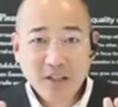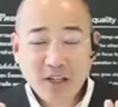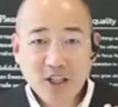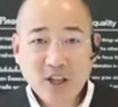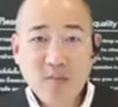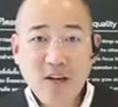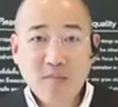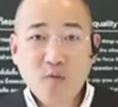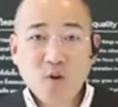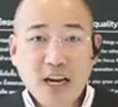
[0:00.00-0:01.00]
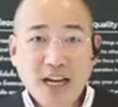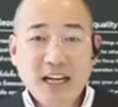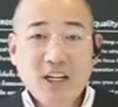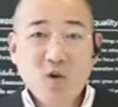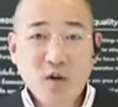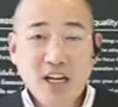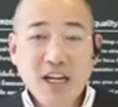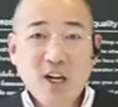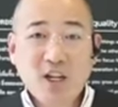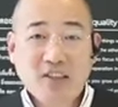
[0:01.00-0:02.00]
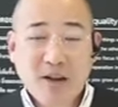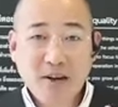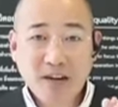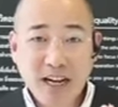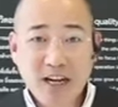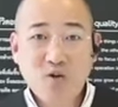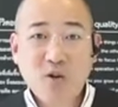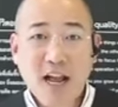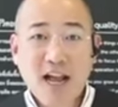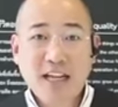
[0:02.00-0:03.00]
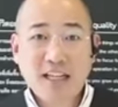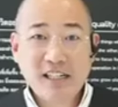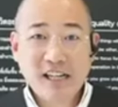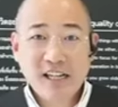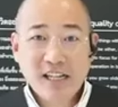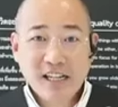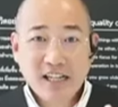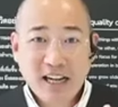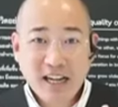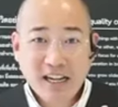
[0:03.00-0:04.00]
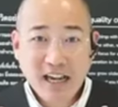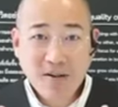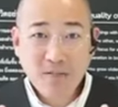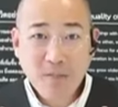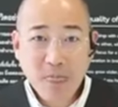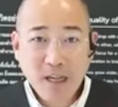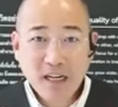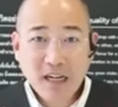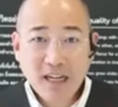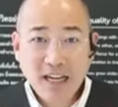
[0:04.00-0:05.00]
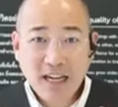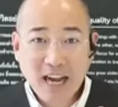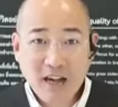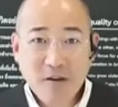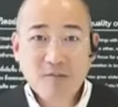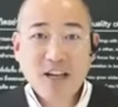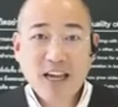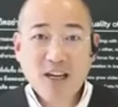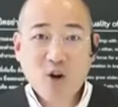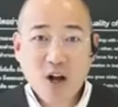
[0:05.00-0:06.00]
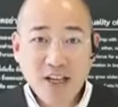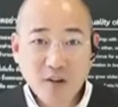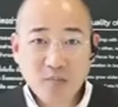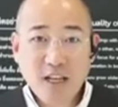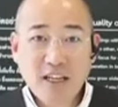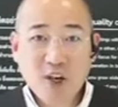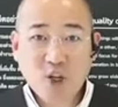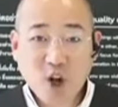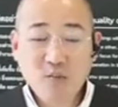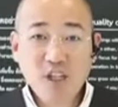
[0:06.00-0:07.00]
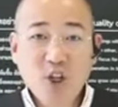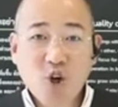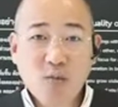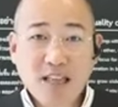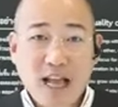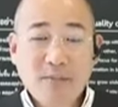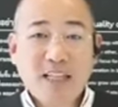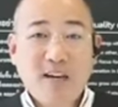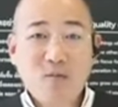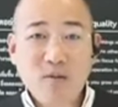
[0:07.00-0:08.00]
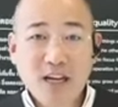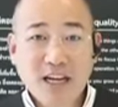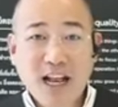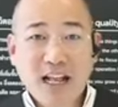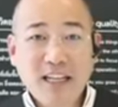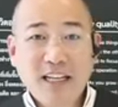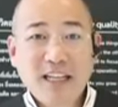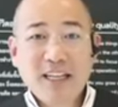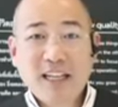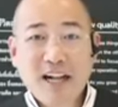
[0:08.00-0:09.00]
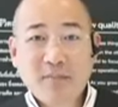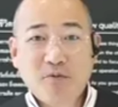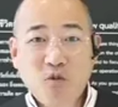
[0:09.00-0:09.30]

ก็จะมีโปรโมชั่นในช่วงนี้ก็สามารถคลิกดูได้นะครับ ในหน้าเว็บไซต์ของ i s o p t i c c o m หรือโทรมาถามอาจารย์โบบีก็ได้ นะครับ